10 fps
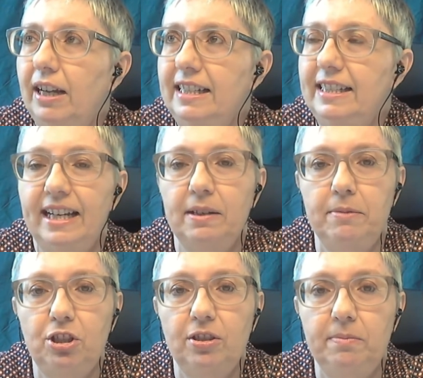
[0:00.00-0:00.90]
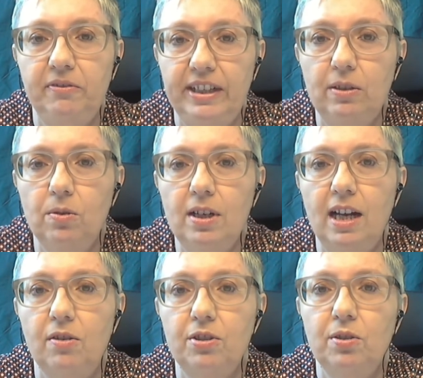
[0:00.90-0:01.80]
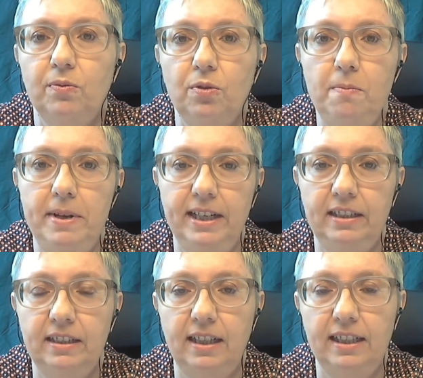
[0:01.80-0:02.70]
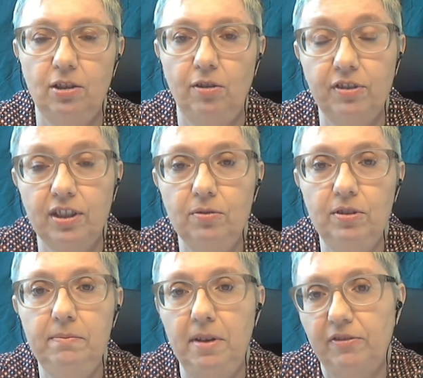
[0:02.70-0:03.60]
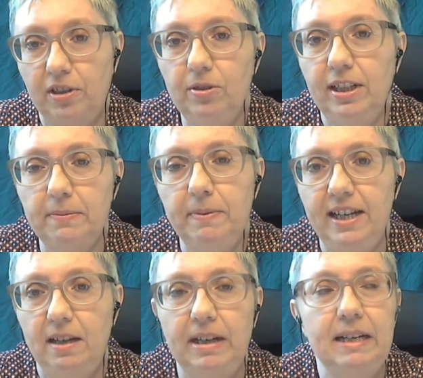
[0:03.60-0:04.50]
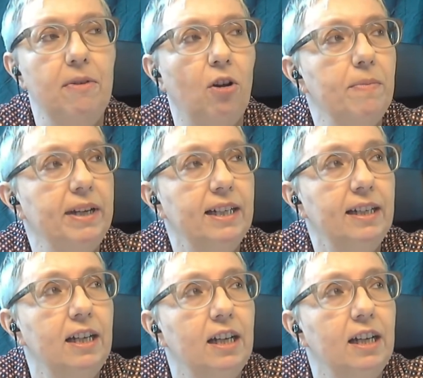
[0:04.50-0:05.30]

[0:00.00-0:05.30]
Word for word: eine sehr gemischte Bewegung aus sowohl Männern als auch Frauen, mehr Frauen als Männer, aber eben auch Männer